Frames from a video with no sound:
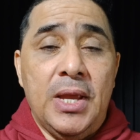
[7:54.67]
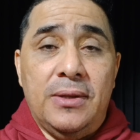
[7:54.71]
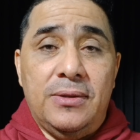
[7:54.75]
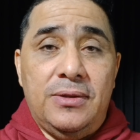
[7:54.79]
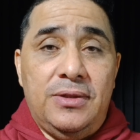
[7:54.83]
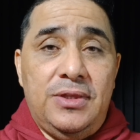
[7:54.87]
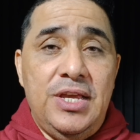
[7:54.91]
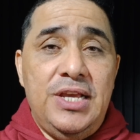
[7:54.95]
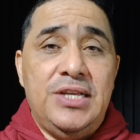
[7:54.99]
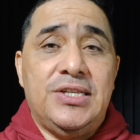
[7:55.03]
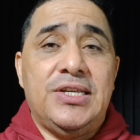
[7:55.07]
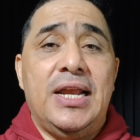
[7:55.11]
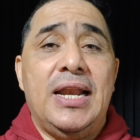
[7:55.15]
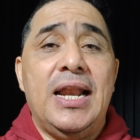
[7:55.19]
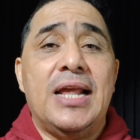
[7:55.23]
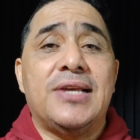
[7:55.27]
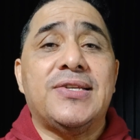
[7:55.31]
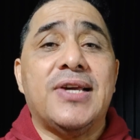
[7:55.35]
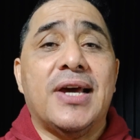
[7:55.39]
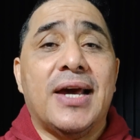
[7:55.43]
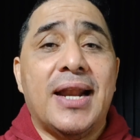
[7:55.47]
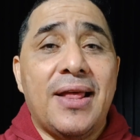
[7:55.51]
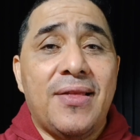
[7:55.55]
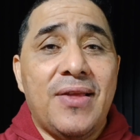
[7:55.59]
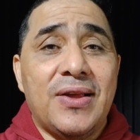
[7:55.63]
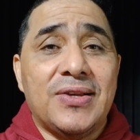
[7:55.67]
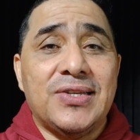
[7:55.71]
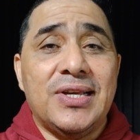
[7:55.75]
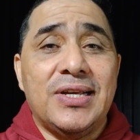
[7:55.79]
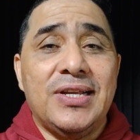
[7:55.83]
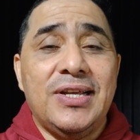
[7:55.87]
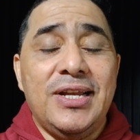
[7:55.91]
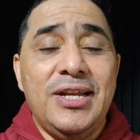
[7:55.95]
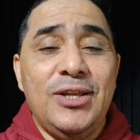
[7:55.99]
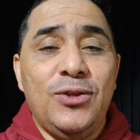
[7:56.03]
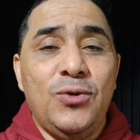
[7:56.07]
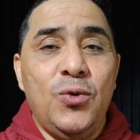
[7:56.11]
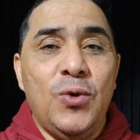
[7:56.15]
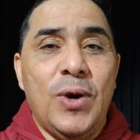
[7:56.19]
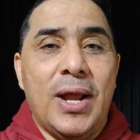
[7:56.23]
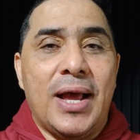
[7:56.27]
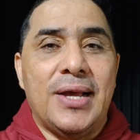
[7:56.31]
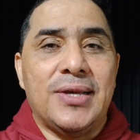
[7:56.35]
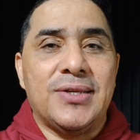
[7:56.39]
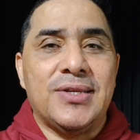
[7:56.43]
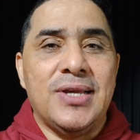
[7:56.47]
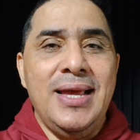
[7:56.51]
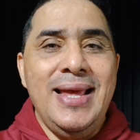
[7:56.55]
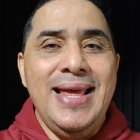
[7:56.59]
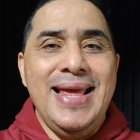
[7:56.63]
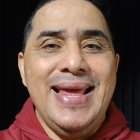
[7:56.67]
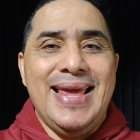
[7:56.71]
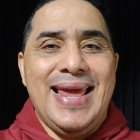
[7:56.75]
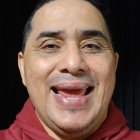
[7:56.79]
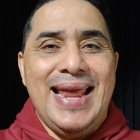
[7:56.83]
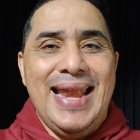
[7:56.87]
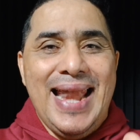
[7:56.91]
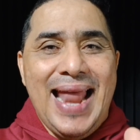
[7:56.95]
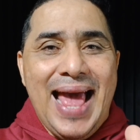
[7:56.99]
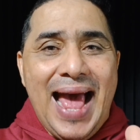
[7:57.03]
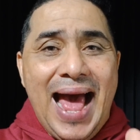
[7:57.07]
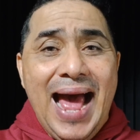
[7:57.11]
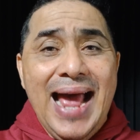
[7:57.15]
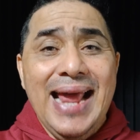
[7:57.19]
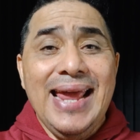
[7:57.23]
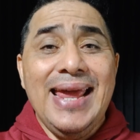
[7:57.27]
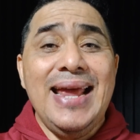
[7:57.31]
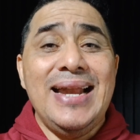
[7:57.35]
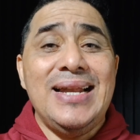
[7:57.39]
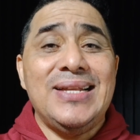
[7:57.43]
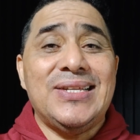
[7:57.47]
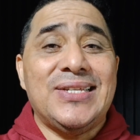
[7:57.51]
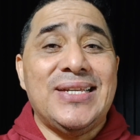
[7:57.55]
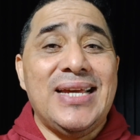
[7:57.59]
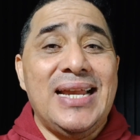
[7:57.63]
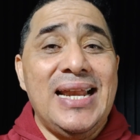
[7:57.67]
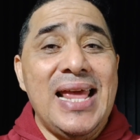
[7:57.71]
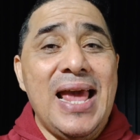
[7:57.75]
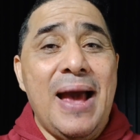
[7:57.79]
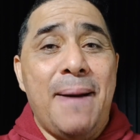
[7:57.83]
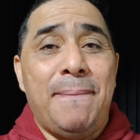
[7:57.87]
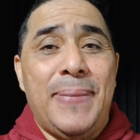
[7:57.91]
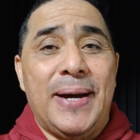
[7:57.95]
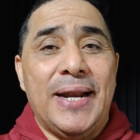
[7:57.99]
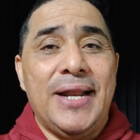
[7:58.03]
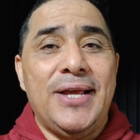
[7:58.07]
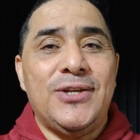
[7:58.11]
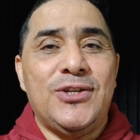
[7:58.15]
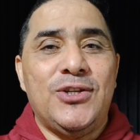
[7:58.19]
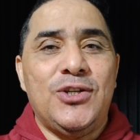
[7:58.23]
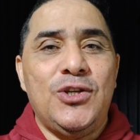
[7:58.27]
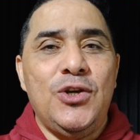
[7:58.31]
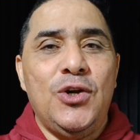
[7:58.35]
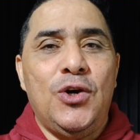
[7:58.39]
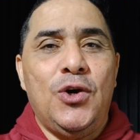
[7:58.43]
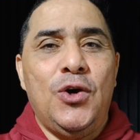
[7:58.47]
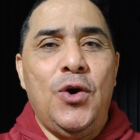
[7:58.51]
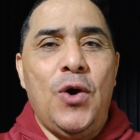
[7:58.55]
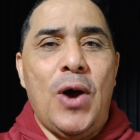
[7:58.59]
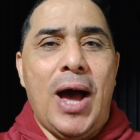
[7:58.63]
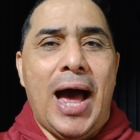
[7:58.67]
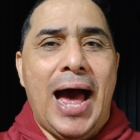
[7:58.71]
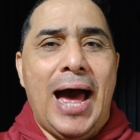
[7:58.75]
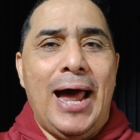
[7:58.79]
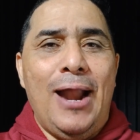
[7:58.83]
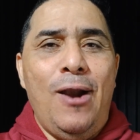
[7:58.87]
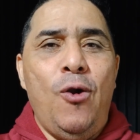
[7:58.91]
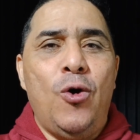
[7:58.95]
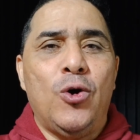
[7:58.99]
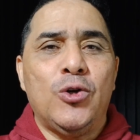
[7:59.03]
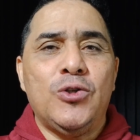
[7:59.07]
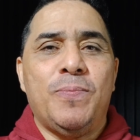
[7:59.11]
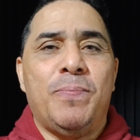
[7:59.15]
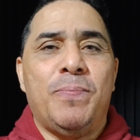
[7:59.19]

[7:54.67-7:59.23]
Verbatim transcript: Dicen las Sagradas Escrituras que el ángel se le apareció a los